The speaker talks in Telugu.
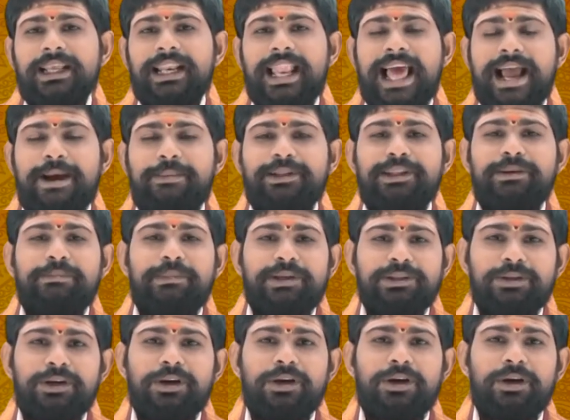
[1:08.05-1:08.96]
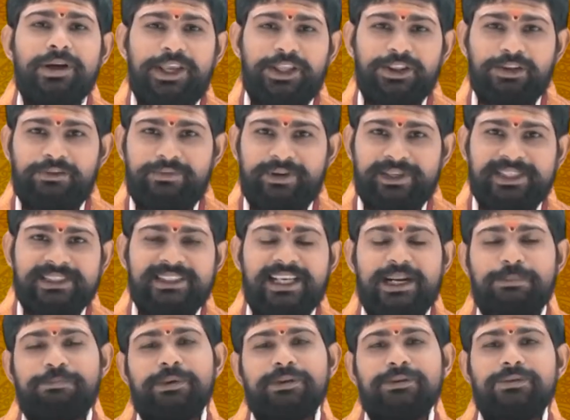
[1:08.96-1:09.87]
లేకపోతే మధ్యలో ఏదో
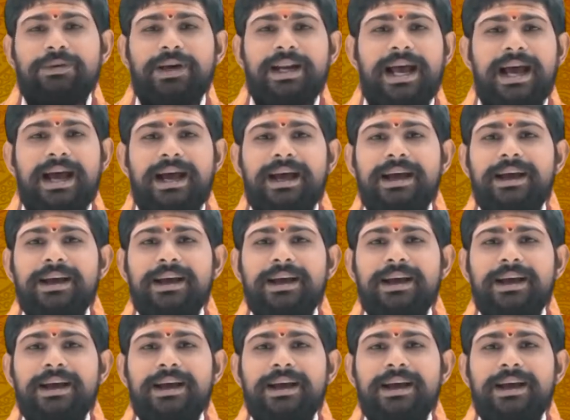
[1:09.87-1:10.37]
విషసర్పం ద్వారా